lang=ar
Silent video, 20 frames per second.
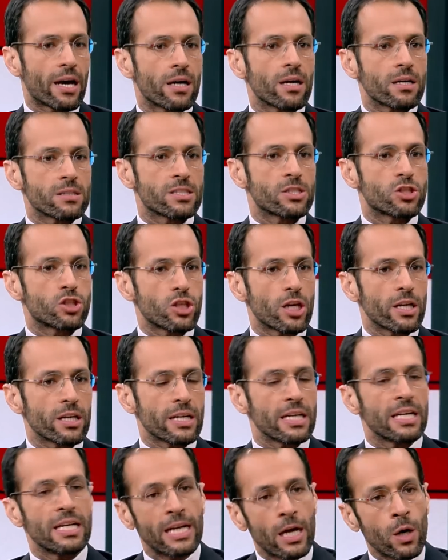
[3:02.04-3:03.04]
الرقص
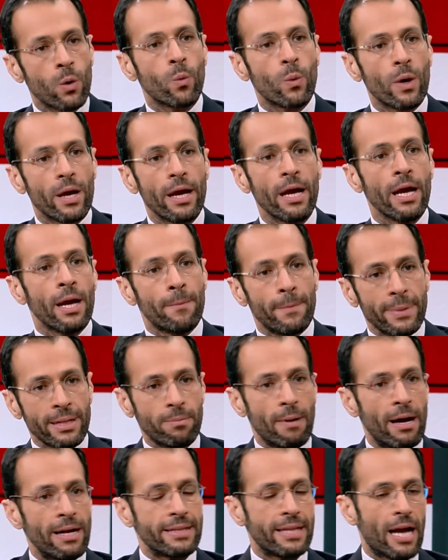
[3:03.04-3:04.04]
الشرقي اللي هو مثل
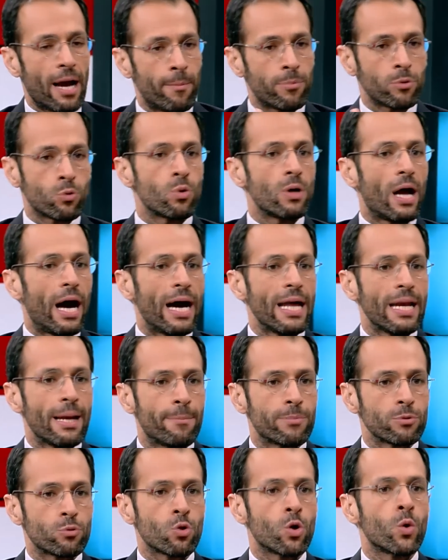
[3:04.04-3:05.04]
ما انت عم بتقول
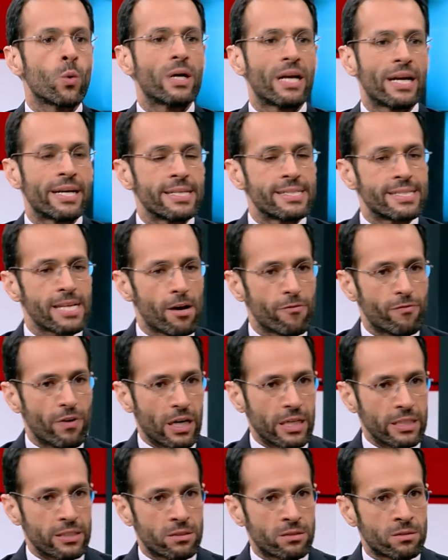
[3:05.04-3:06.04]
العالم بتقول هو للنساء
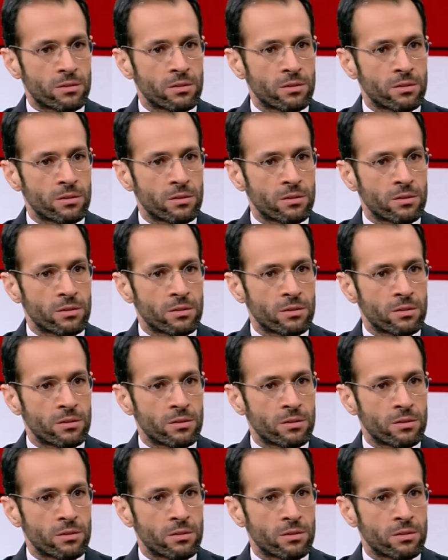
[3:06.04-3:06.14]
فقط